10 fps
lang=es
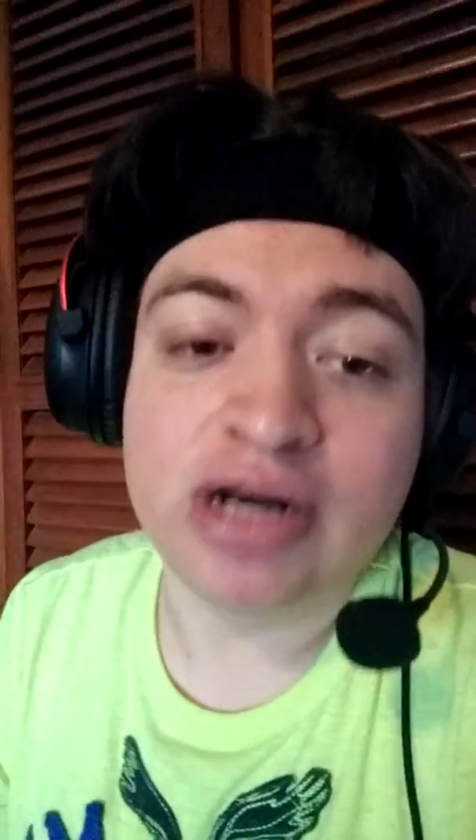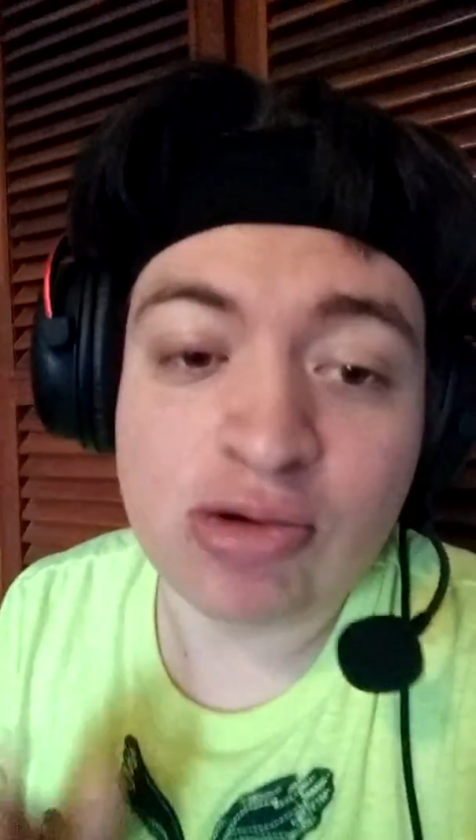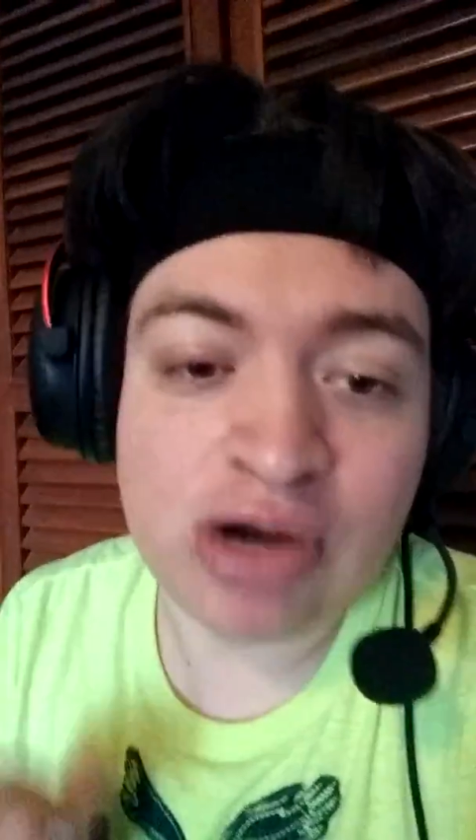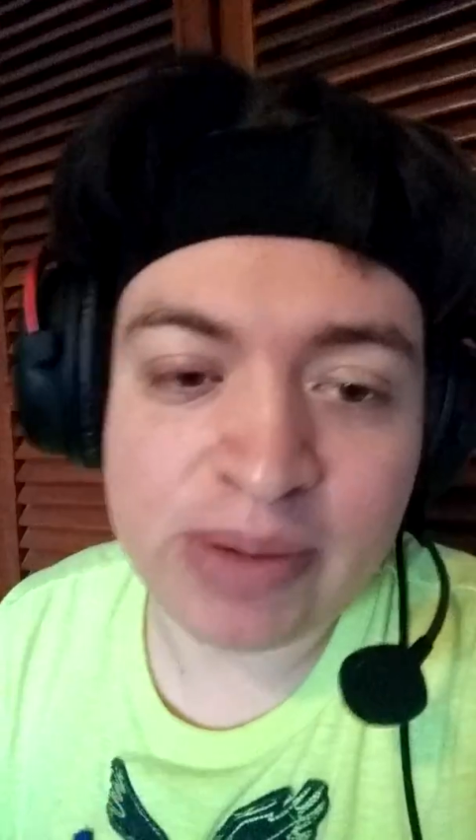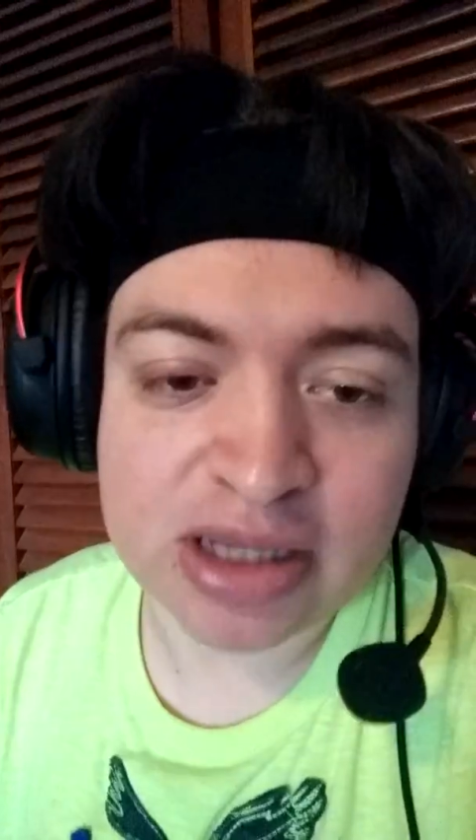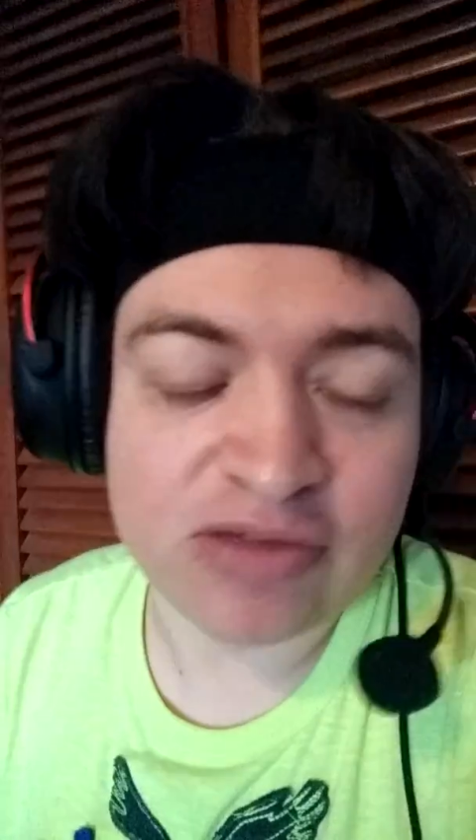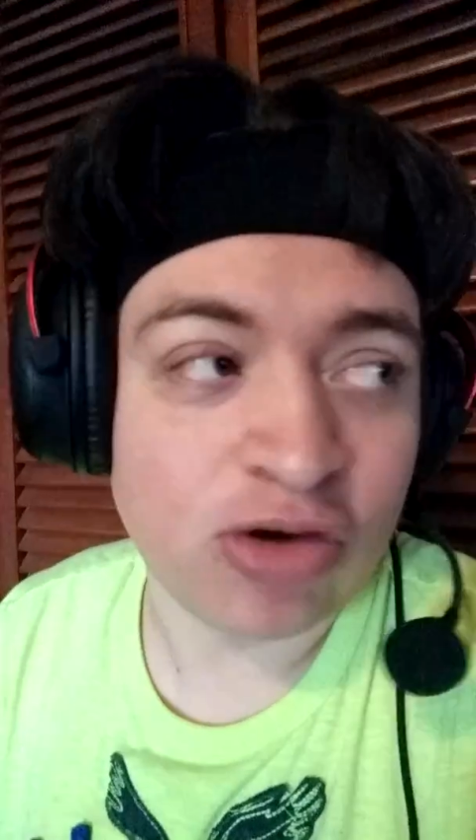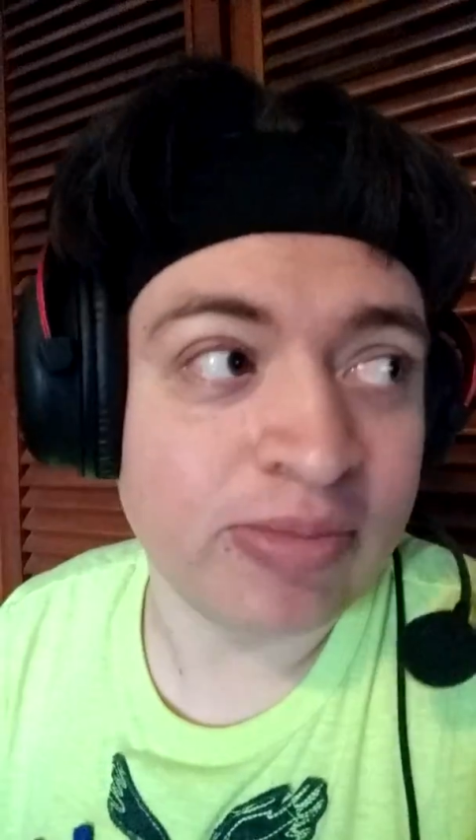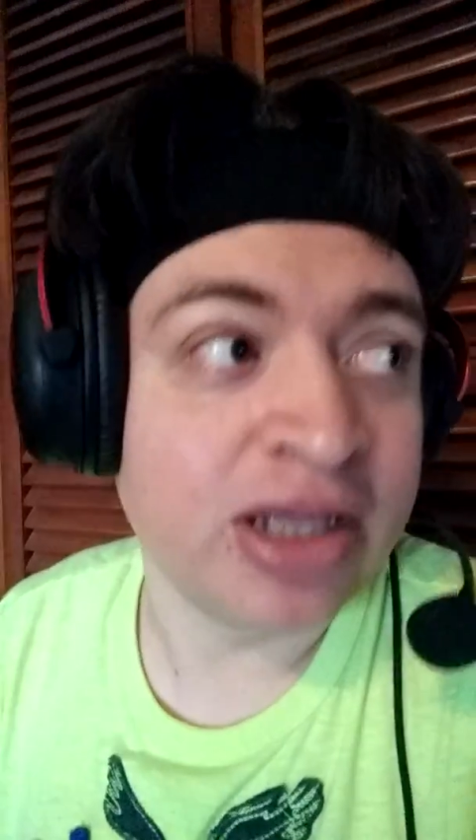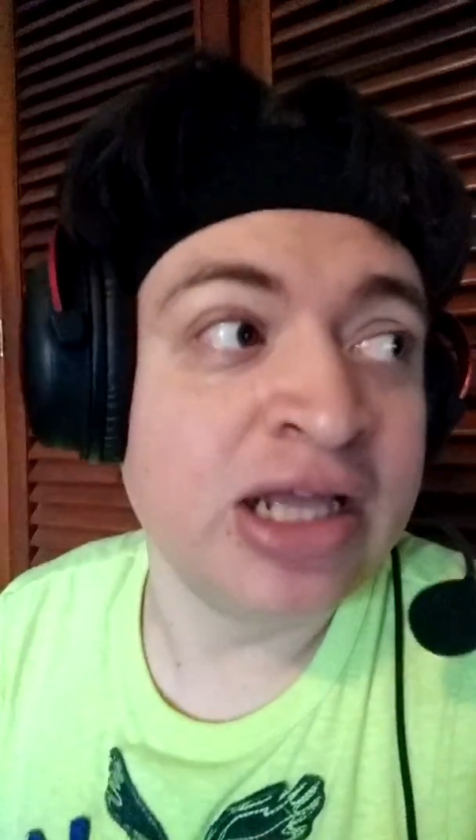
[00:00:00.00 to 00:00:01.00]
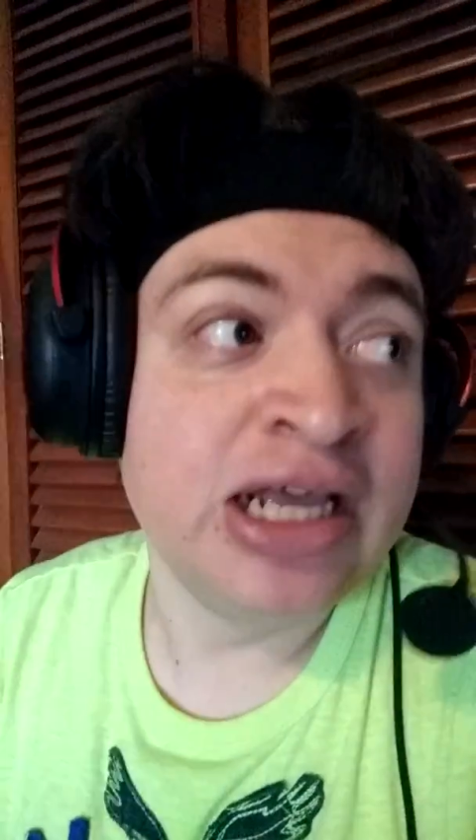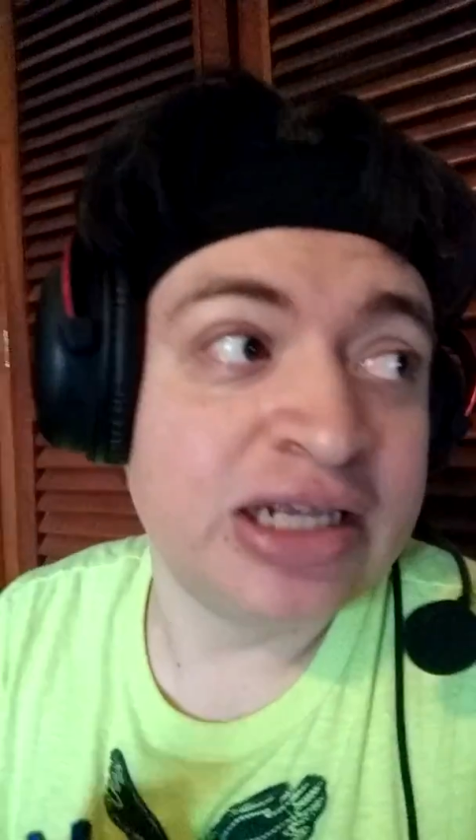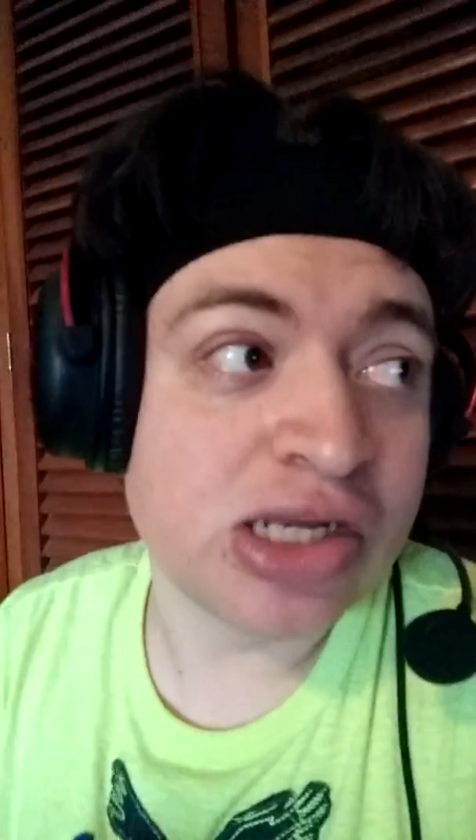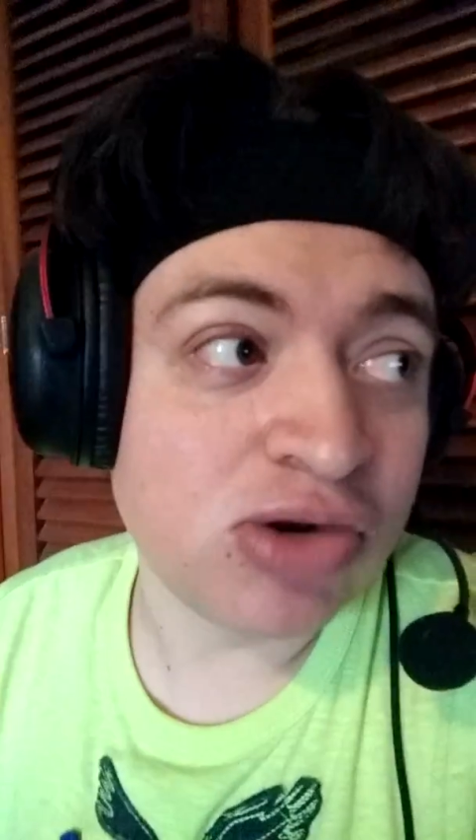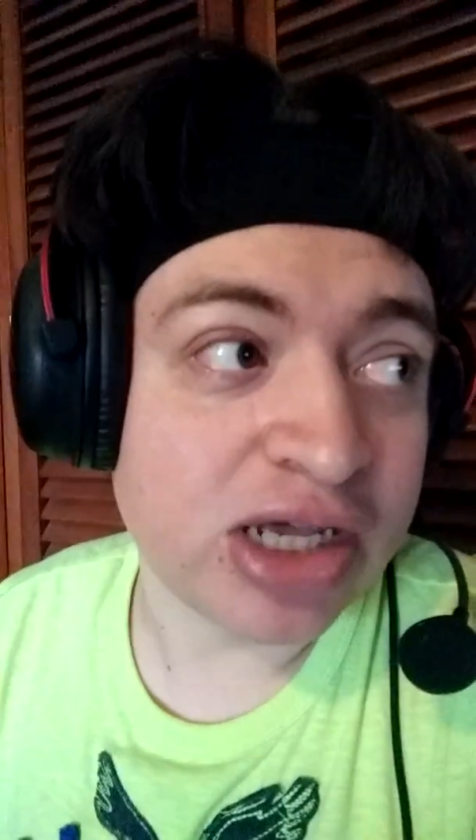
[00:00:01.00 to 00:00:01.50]
en alguna plataforma
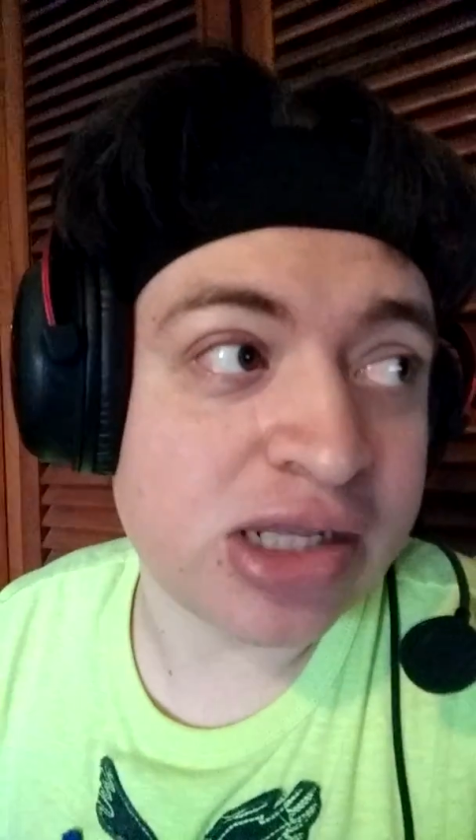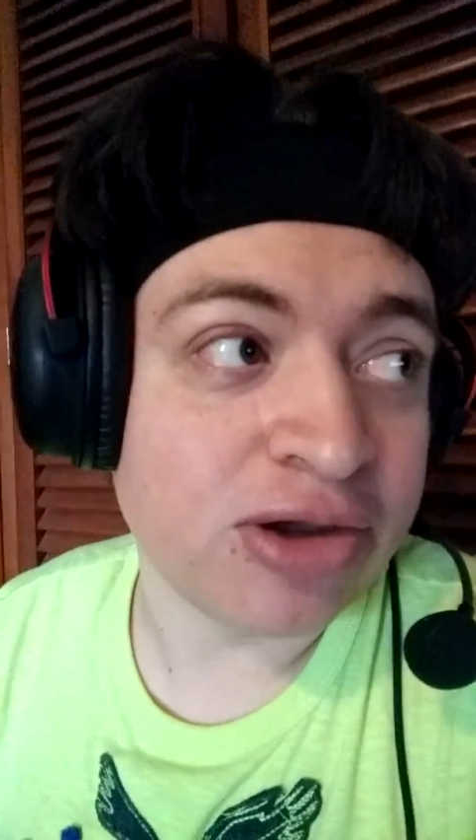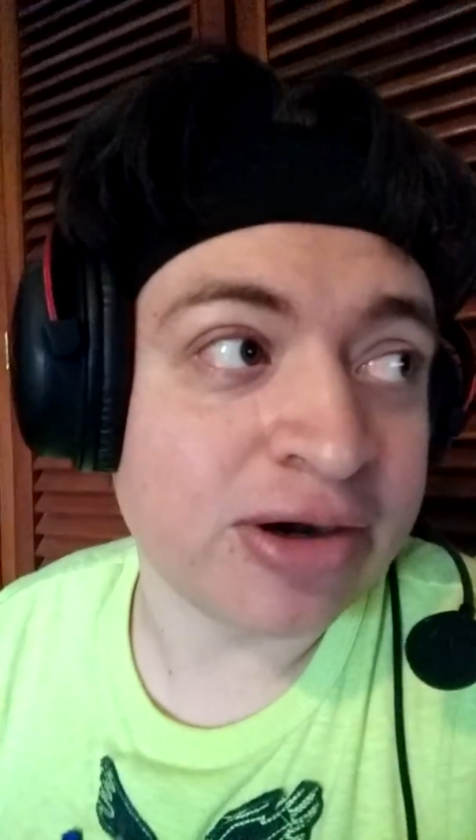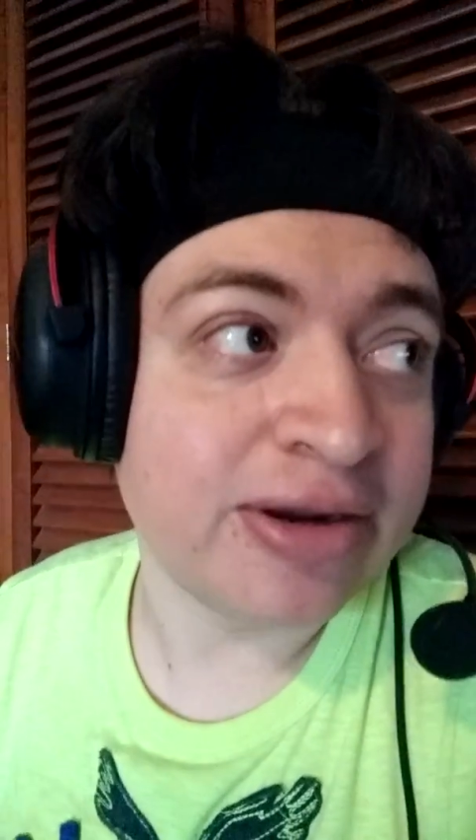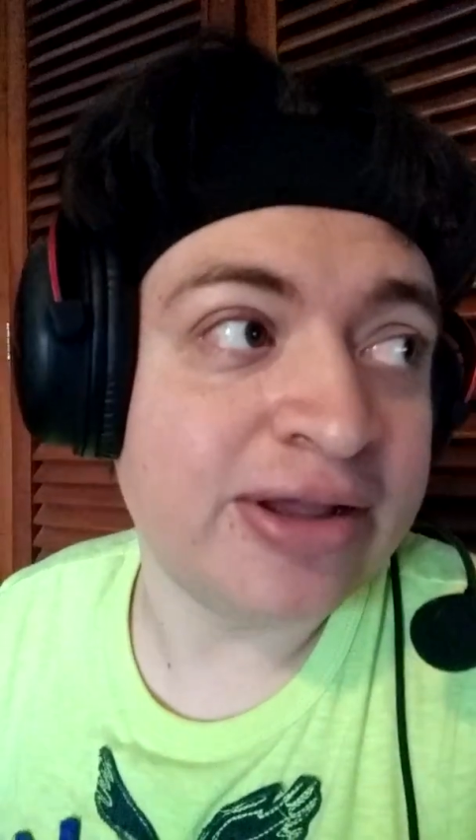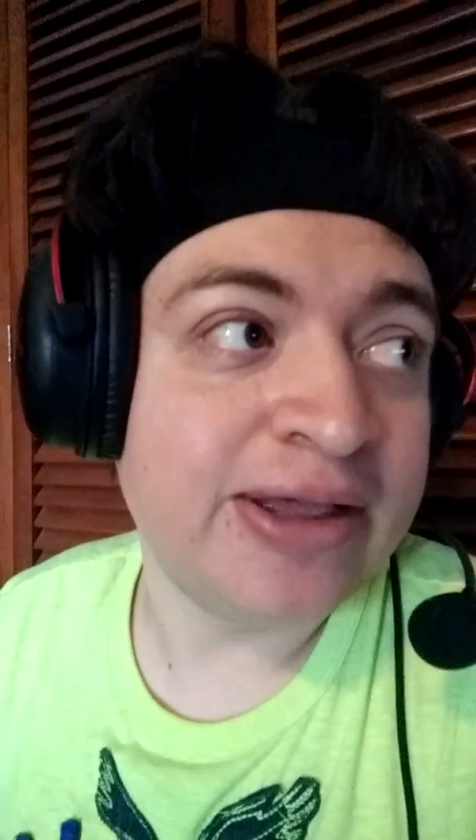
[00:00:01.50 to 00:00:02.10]
de su elección,